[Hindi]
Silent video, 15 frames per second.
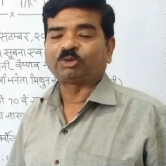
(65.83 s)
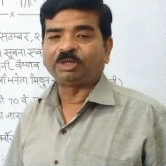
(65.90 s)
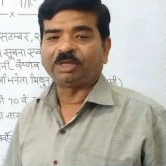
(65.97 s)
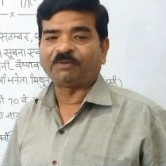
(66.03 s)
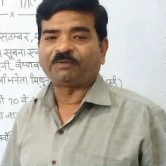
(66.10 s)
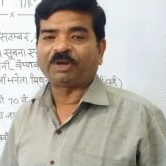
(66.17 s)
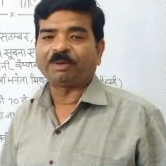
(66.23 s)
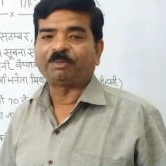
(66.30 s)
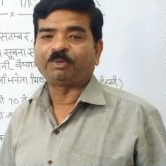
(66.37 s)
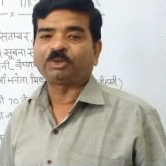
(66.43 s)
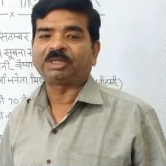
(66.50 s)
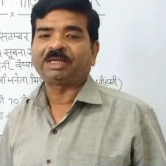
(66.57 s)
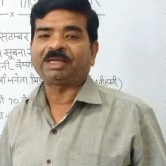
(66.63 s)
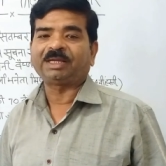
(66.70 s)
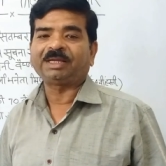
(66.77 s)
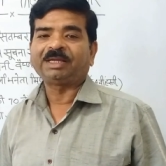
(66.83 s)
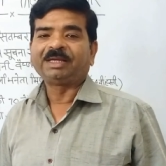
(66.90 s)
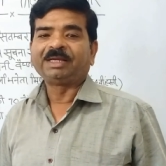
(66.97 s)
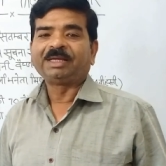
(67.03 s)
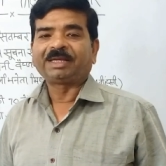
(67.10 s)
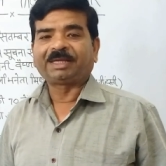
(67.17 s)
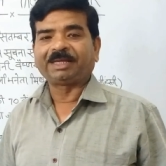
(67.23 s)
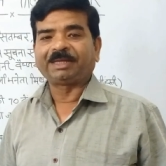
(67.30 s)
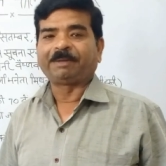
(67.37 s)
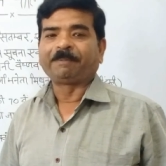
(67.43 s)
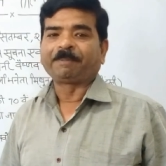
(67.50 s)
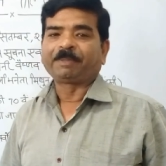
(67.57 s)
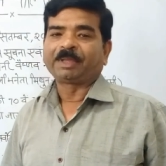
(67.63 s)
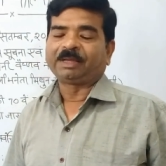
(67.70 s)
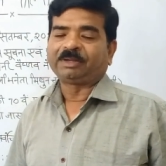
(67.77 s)
एक तो ये फ्रेम होते हैं कि
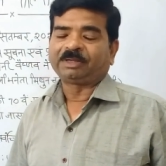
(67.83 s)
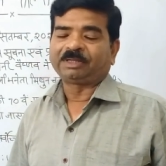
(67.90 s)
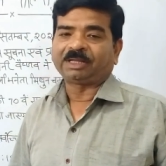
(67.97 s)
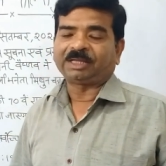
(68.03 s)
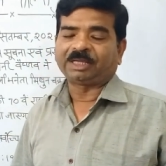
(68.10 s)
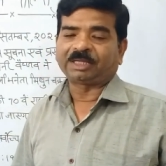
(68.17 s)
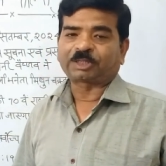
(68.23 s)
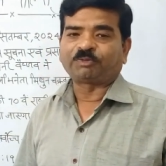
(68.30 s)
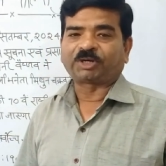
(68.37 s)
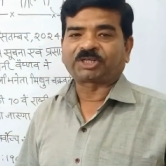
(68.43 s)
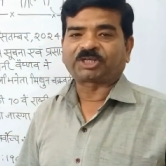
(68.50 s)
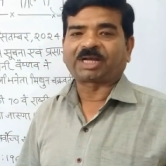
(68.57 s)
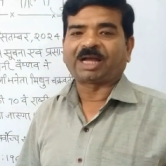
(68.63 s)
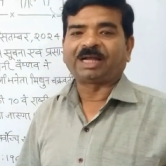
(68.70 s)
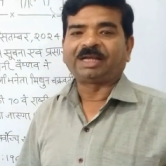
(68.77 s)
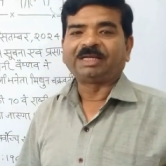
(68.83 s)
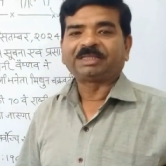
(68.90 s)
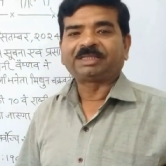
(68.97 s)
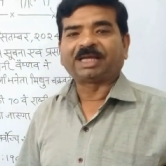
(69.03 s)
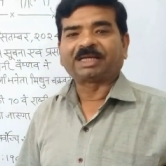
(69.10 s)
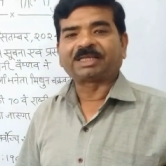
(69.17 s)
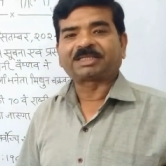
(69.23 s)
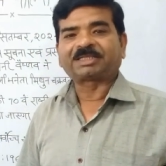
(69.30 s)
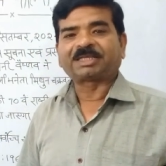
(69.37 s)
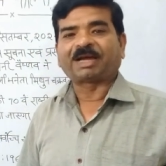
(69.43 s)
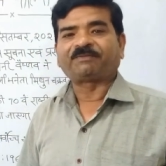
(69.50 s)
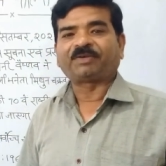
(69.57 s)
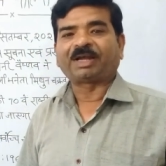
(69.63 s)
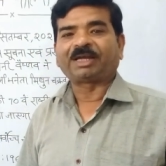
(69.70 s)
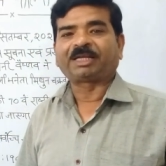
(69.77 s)
इस वर्ष का दादा
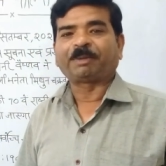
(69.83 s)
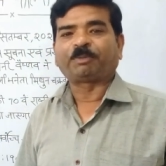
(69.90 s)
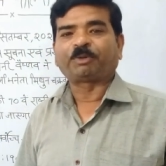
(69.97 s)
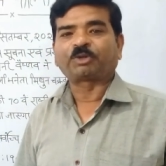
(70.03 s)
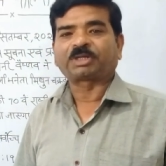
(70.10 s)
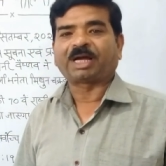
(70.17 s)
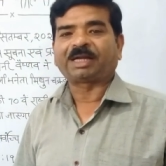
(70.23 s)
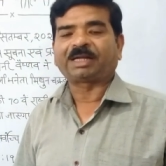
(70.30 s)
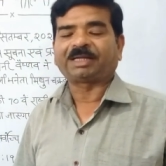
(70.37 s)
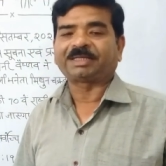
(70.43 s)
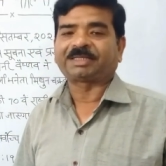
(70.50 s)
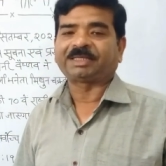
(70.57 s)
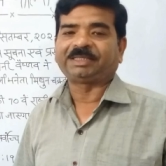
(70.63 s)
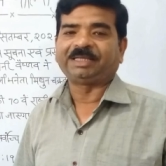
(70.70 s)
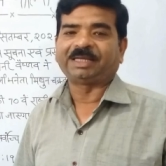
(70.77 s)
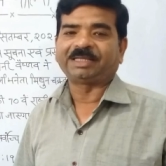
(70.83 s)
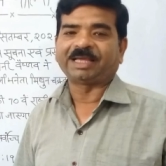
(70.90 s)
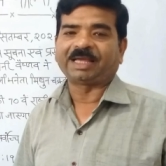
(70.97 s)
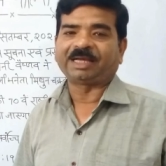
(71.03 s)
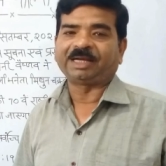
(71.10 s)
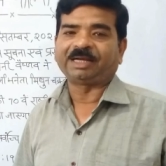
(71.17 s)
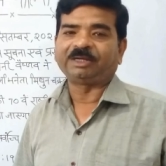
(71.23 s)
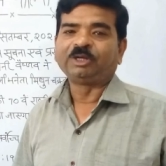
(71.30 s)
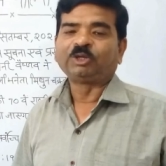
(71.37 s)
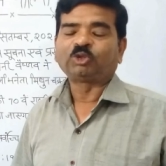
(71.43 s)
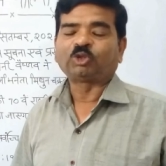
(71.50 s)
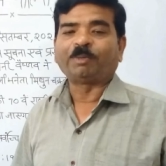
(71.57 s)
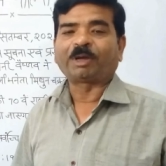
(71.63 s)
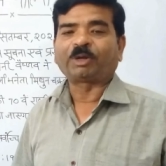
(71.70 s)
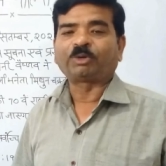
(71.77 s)
साहब फाल्के पुरस्कार किसे दिया जाएगा
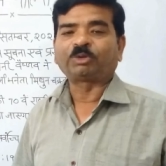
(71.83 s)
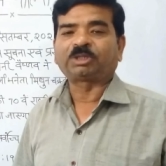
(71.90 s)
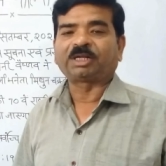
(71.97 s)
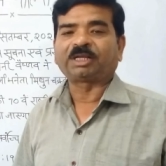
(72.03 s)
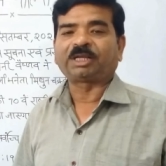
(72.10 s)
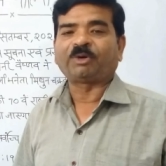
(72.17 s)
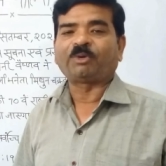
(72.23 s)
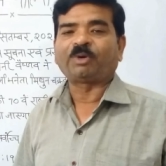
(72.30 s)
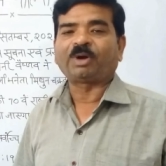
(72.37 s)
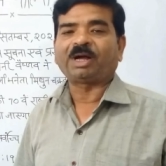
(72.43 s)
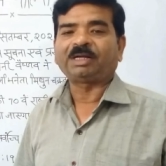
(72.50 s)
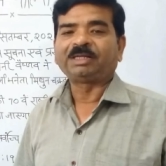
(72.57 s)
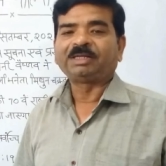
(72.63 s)
तो हमारा उत्तर क्या होगा